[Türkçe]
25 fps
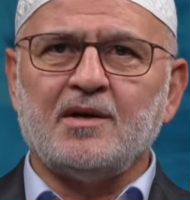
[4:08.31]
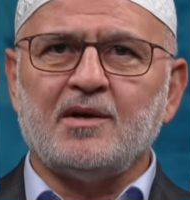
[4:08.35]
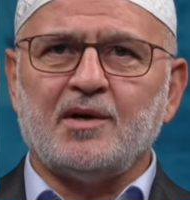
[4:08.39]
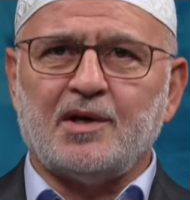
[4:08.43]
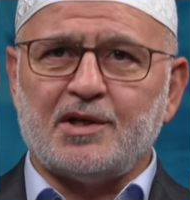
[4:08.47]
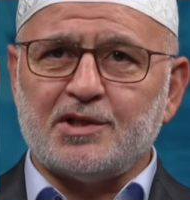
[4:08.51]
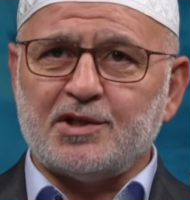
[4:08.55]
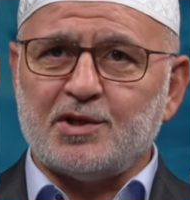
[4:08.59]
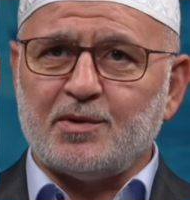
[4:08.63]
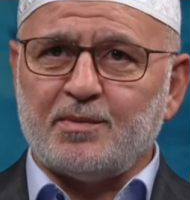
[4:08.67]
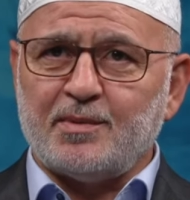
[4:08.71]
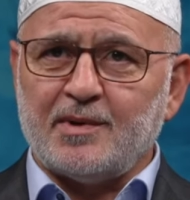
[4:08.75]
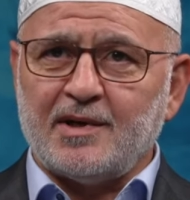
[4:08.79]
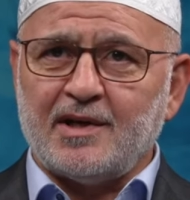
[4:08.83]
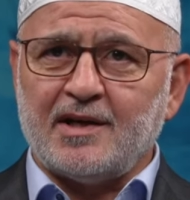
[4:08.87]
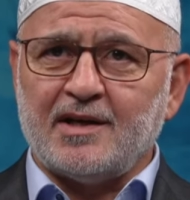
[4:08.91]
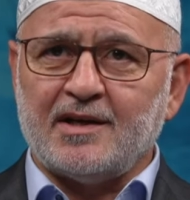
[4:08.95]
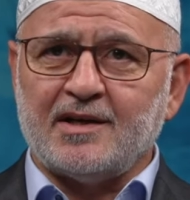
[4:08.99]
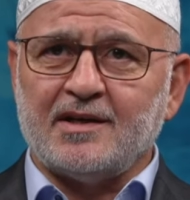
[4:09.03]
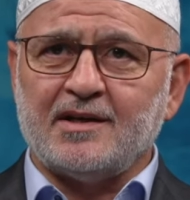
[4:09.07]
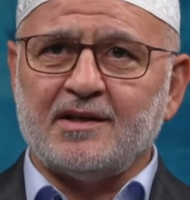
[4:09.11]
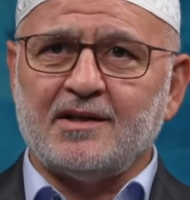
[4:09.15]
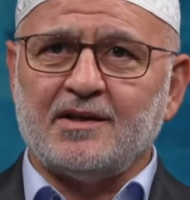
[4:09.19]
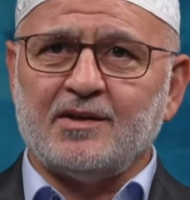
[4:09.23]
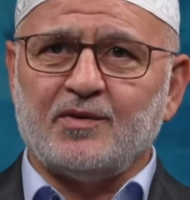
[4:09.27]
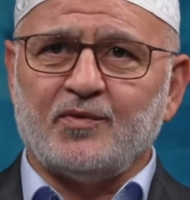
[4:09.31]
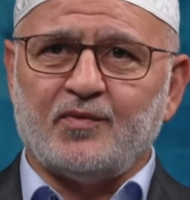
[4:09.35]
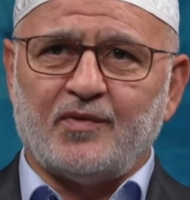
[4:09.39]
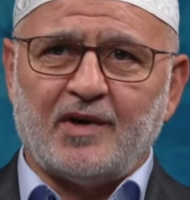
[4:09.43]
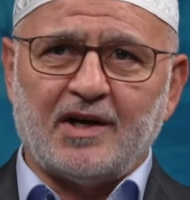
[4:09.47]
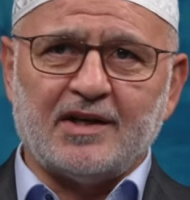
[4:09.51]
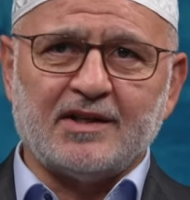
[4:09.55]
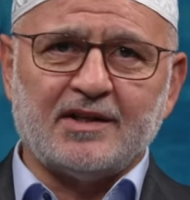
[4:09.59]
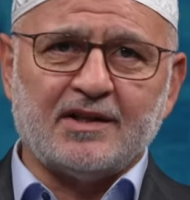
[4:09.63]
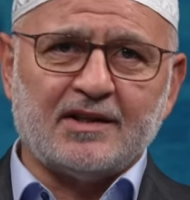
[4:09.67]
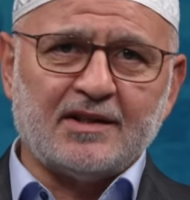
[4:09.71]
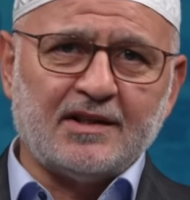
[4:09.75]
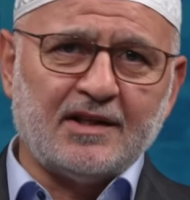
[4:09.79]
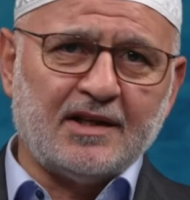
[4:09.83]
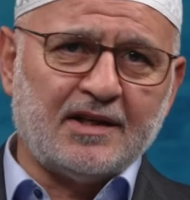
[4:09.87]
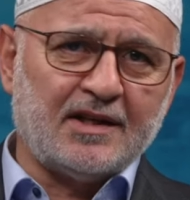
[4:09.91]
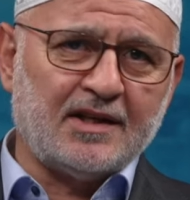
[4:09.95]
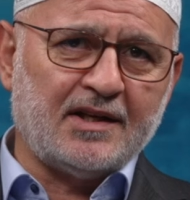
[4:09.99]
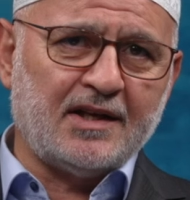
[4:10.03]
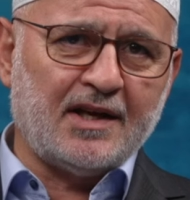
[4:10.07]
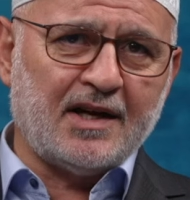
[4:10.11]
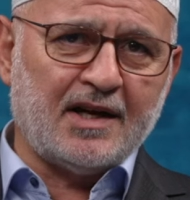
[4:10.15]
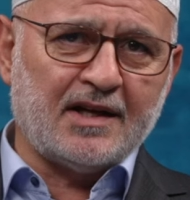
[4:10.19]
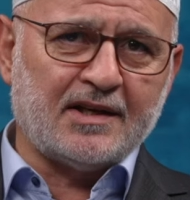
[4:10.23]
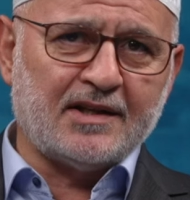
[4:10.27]
Acaba vardıkları
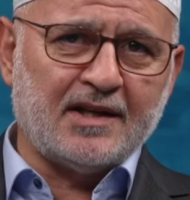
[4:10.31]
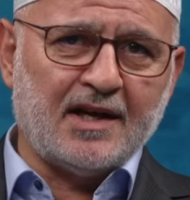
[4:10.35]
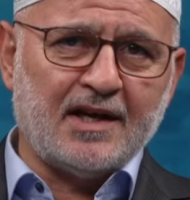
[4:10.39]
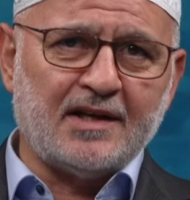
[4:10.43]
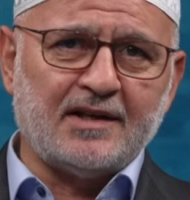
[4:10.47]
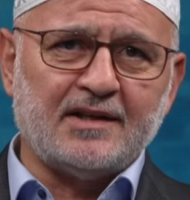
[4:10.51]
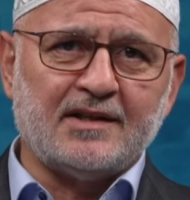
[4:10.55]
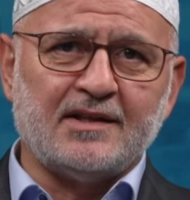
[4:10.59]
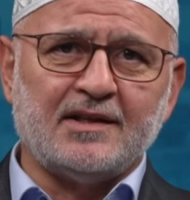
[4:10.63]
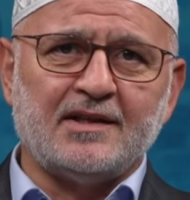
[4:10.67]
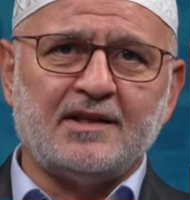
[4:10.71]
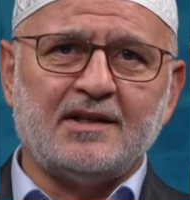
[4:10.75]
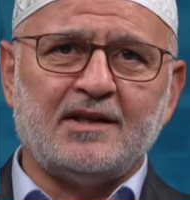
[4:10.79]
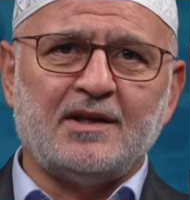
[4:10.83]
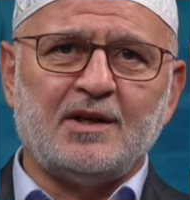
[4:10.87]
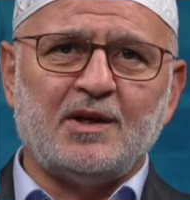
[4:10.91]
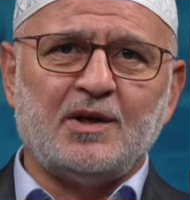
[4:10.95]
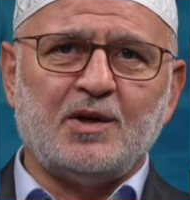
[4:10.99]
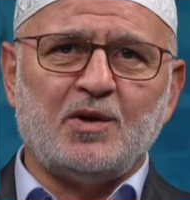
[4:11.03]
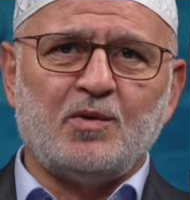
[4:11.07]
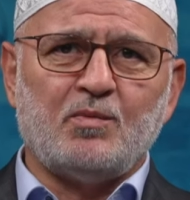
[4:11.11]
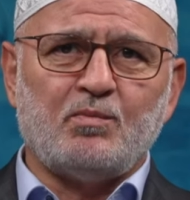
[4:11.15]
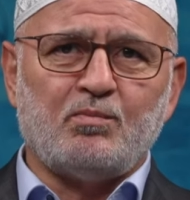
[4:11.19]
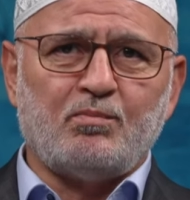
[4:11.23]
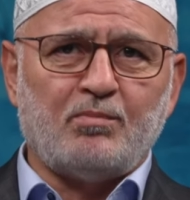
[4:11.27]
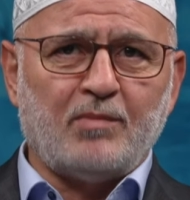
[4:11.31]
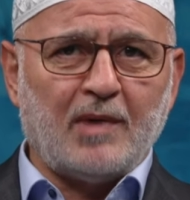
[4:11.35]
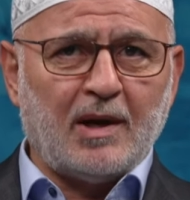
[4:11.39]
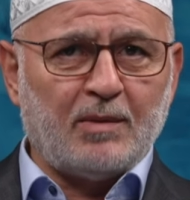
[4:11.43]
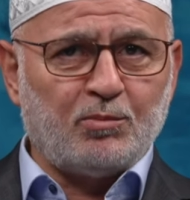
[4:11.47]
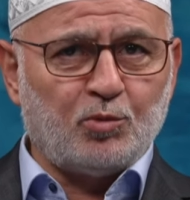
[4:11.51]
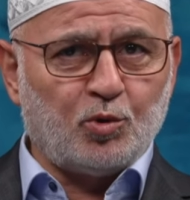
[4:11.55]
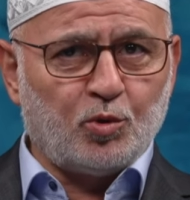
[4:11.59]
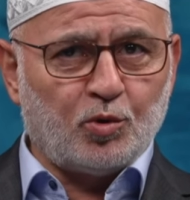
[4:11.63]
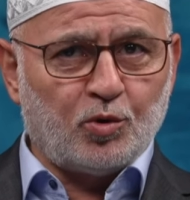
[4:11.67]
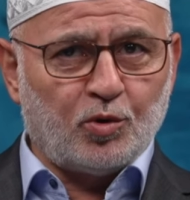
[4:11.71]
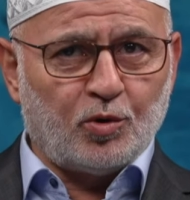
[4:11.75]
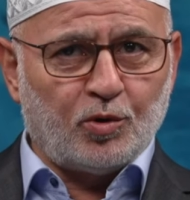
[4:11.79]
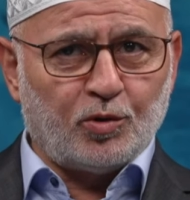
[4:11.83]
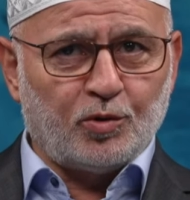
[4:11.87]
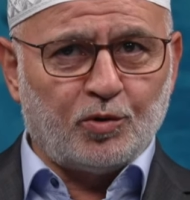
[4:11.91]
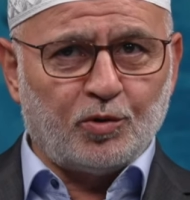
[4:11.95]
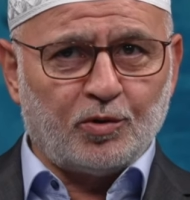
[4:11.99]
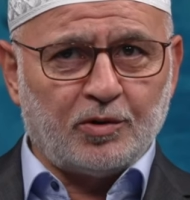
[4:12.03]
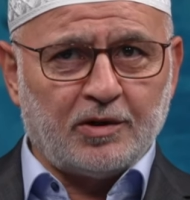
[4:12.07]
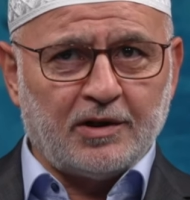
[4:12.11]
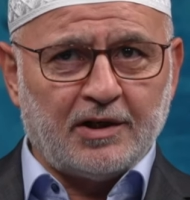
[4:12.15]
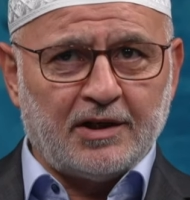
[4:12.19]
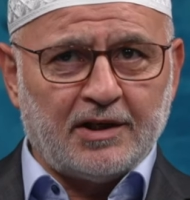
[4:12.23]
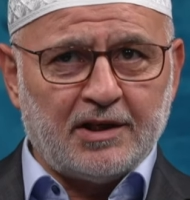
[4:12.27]
yerden memnun
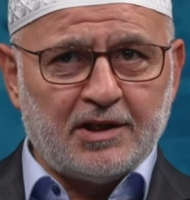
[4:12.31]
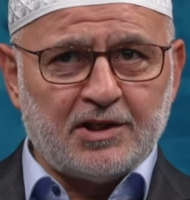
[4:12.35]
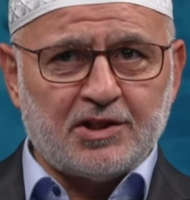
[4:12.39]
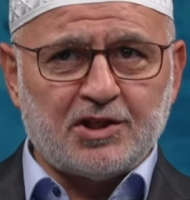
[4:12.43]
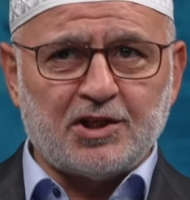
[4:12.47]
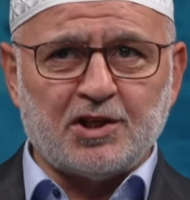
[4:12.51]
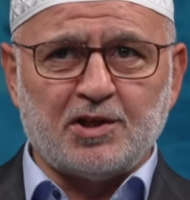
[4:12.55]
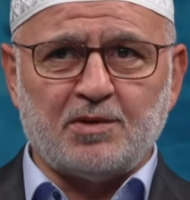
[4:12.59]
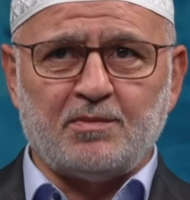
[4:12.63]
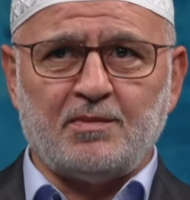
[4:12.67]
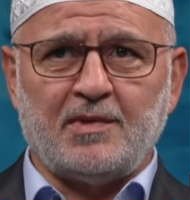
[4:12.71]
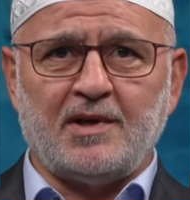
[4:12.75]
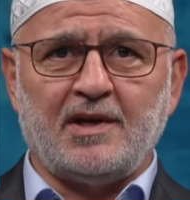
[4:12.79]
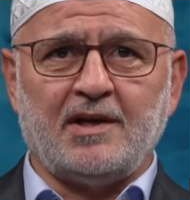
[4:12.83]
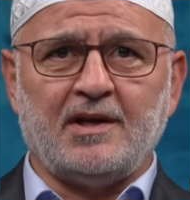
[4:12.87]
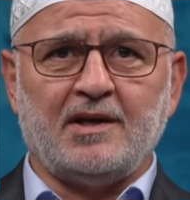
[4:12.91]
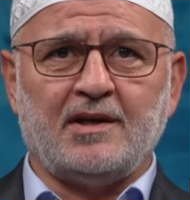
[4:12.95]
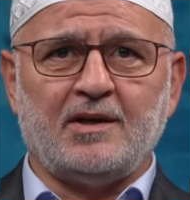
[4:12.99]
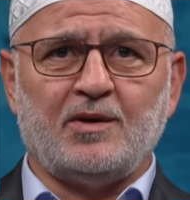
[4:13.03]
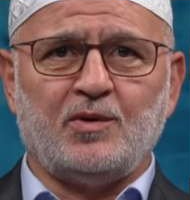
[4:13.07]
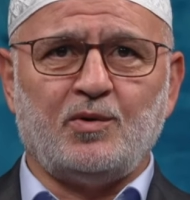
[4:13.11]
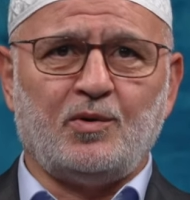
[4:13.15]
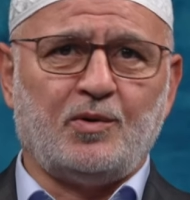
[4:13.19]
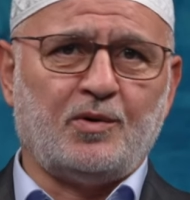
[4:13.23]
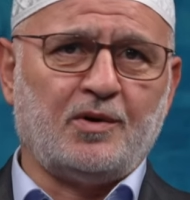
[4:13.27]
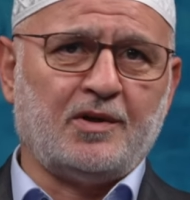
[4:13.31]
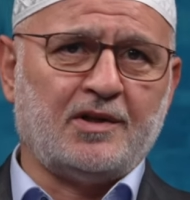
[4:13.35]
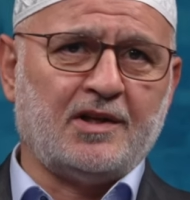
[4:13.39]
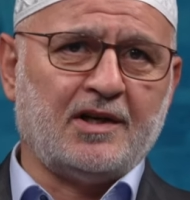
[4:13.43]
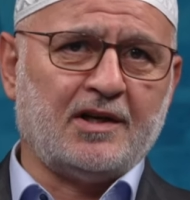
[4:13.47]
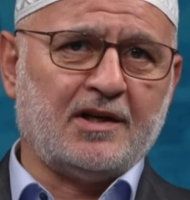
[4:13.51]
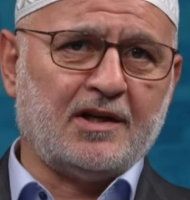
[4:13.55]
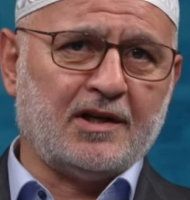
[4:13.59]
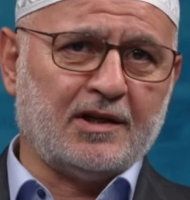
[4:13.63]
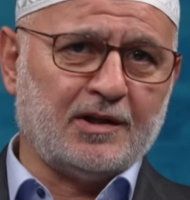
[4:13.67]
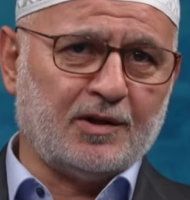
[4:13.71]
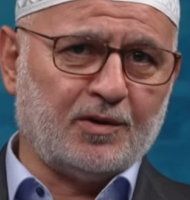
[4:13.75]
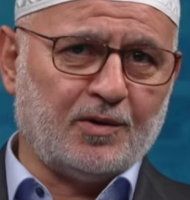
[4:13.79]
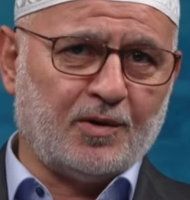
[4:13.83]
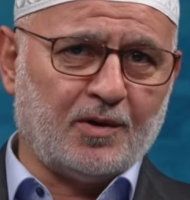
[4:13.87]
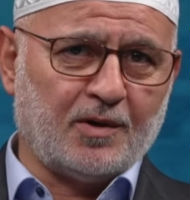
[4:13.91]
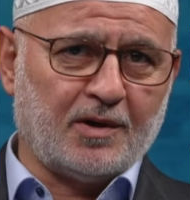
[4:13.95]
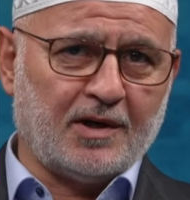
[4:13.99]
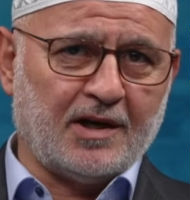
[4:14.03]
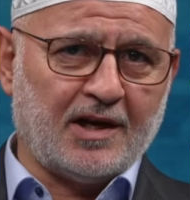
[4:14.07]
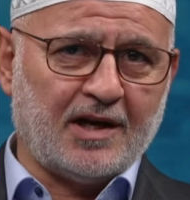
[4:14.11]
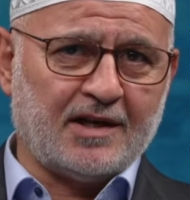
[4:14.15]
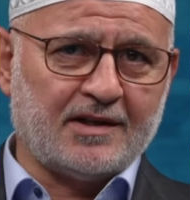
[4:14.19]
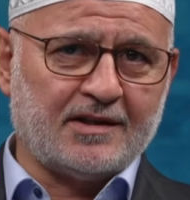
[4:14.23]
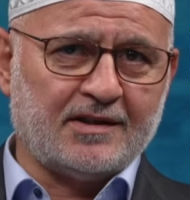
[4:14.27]
oldukları için mi orada
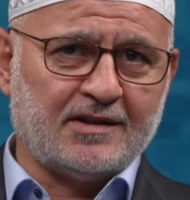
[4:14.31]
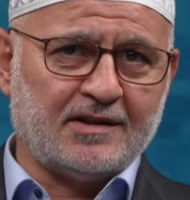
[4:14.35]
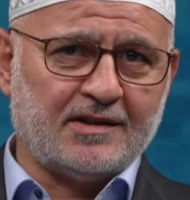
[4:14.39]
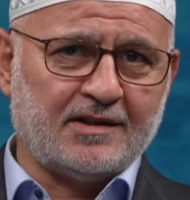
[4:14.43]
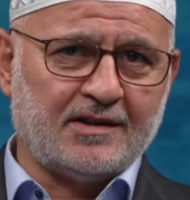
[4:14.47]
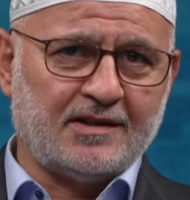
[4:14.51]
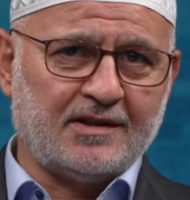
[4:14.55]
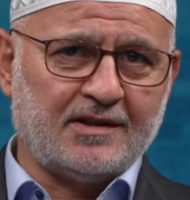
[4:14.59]
kalıyorlar?